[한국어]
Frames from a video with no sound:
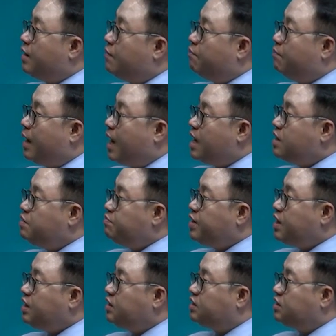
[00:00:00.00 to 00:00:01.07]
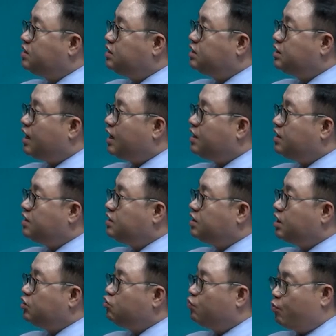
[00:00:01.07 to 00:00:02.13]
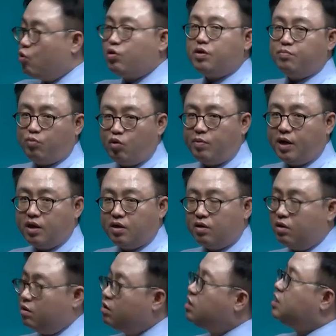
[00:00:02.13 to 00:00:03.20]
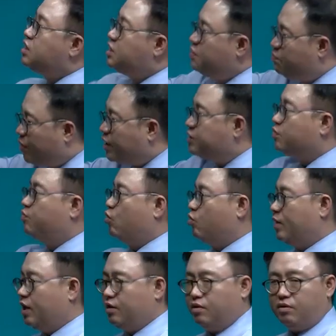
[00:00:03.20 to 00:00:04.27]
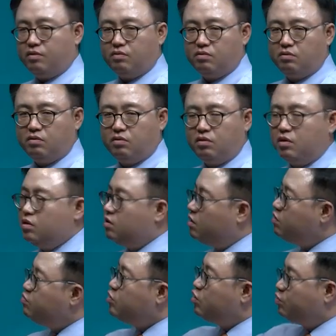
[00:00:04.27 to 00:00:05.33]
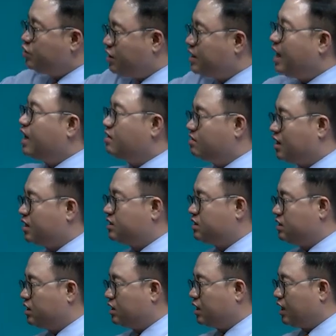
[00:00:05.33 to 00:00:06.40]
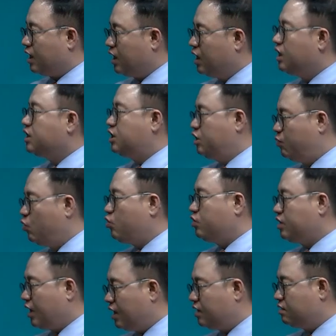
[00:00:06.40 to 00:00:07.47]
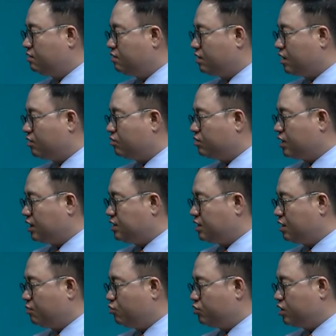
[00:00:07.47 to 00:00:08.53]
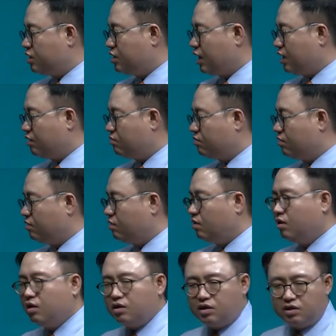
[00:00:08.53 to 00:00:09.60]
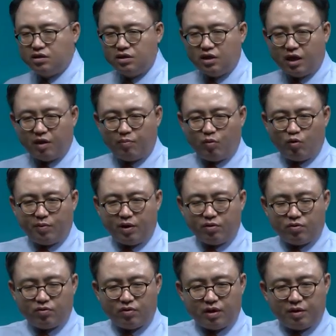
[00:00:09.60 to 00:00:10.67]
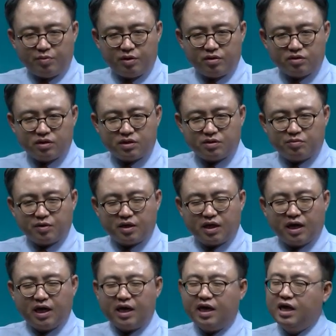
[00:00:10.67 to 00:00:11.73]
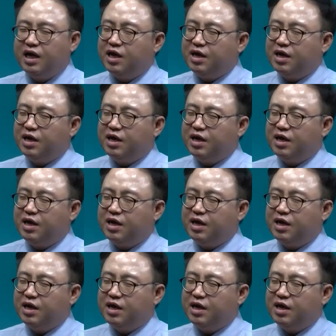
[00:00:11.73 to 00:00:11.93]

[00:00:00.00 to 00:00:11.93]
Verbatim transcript: 마음에 들지 않는데도 뽑긴 뽑아요. 급해서 뽑아요. 없는 것보다 나을 것 같으니까 기본은 할 것 같고 딴 사람보다 나았고 근데 뽑아놓고 나면 어떻습니까?